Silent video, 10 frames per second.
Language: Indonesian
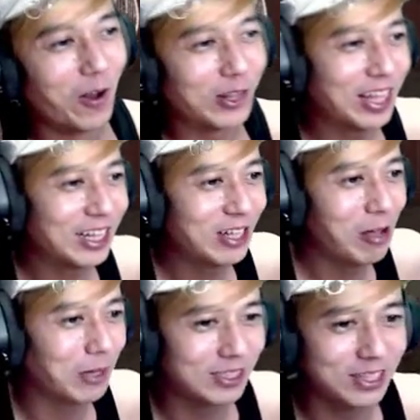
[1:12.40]
hotel atau
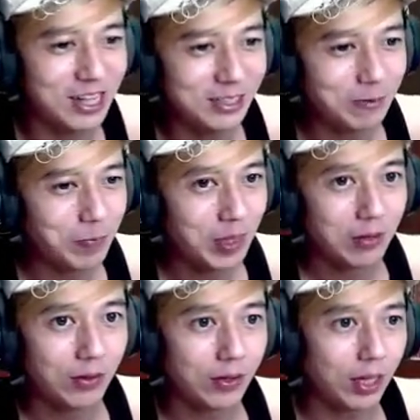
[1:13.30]
apa sih guys
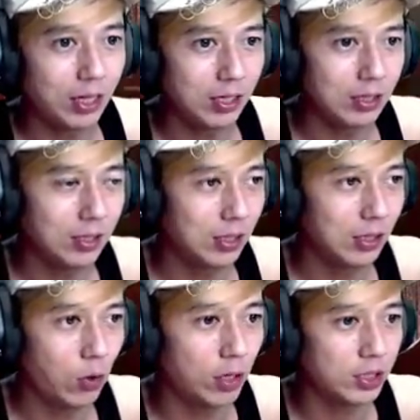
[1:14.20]
oke okay. uh, eh,
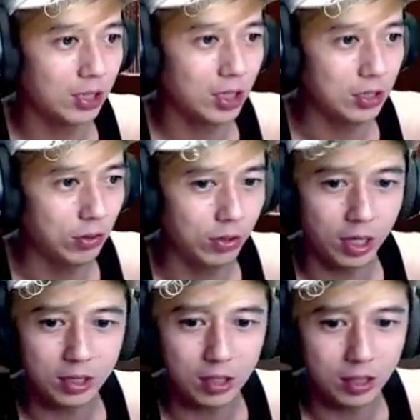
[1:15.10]
gue udah setting dulu ya
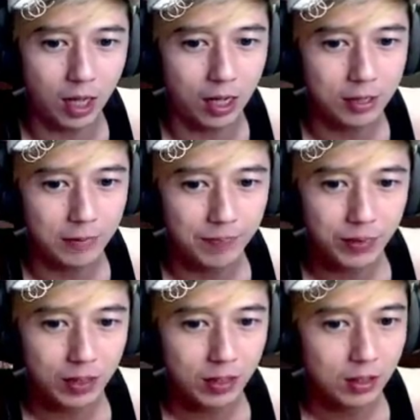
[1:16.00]
tadi ya
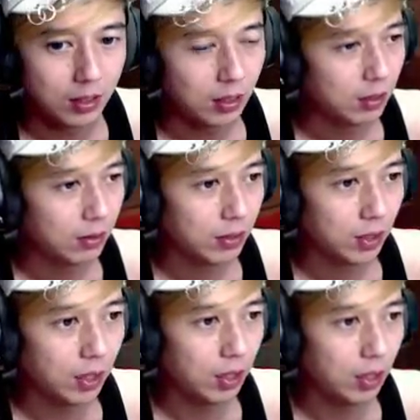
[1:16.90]
oke
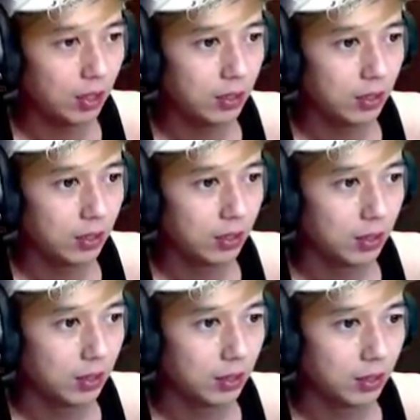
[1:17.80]
okay.
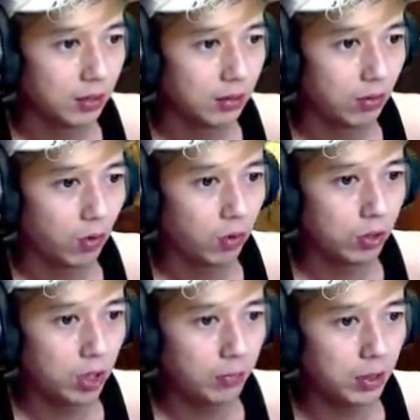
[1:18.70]
oh
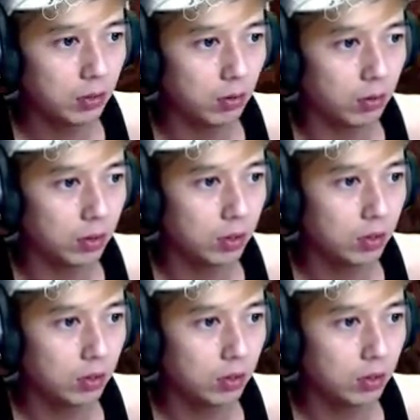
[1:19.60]
ini ambil koin